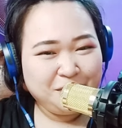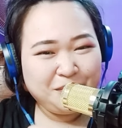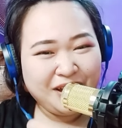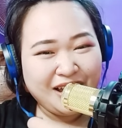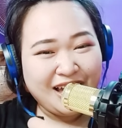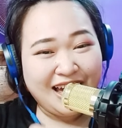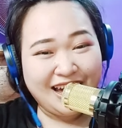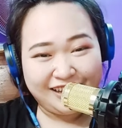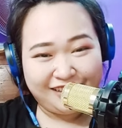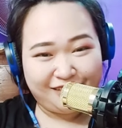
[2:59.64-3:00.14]

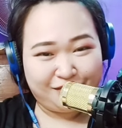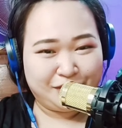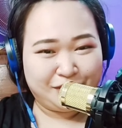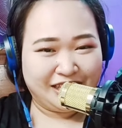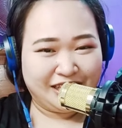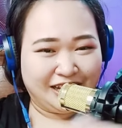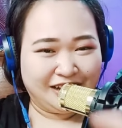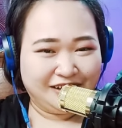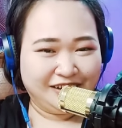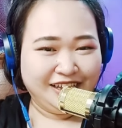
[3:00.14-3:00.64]
Mang-akit ba
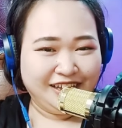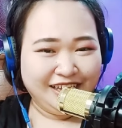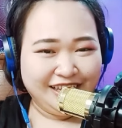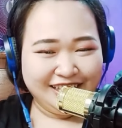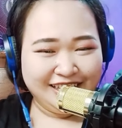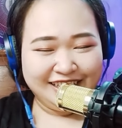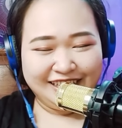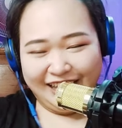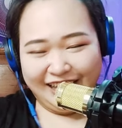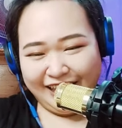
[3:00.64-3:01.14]
daw?
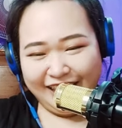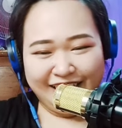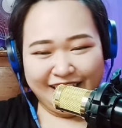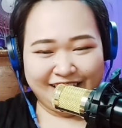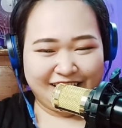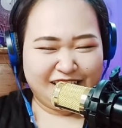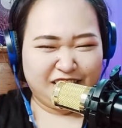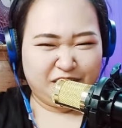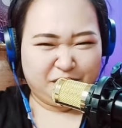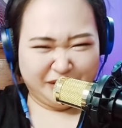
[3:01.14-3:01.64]
Hindi,
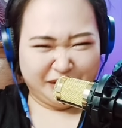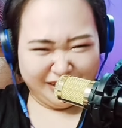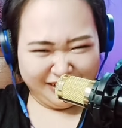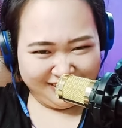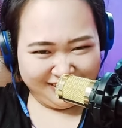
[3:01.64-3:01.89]
hindi naman.